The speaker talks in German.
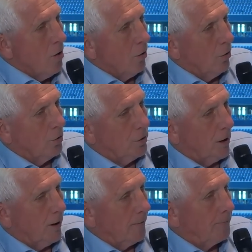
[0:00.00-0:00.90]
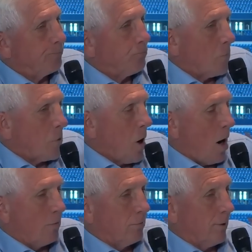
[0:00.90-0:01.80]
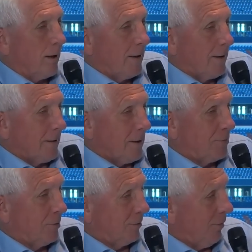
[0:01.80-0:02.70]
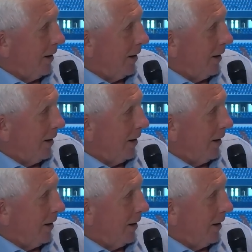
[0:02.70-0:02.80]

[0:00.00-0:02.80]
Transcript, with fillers: Und äh, ja, es wird